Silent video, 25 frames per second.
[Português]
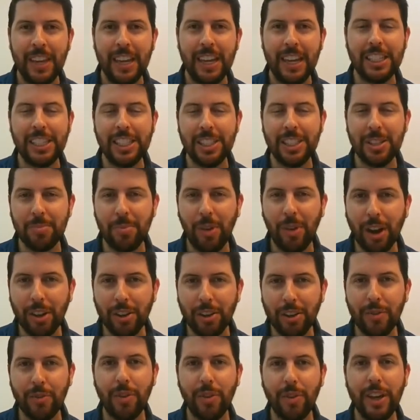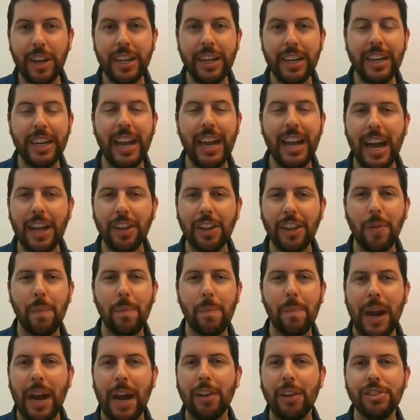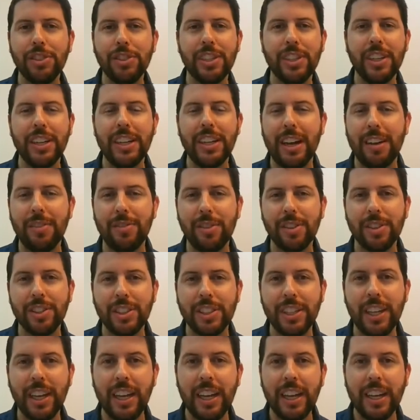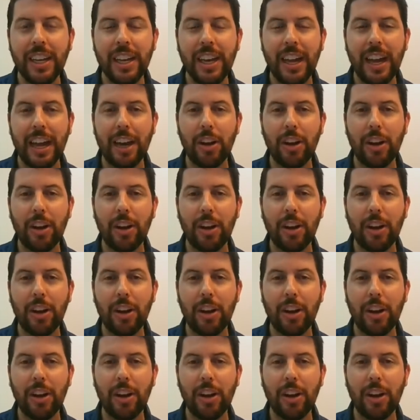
Esse módulo foi criado para auxiliar você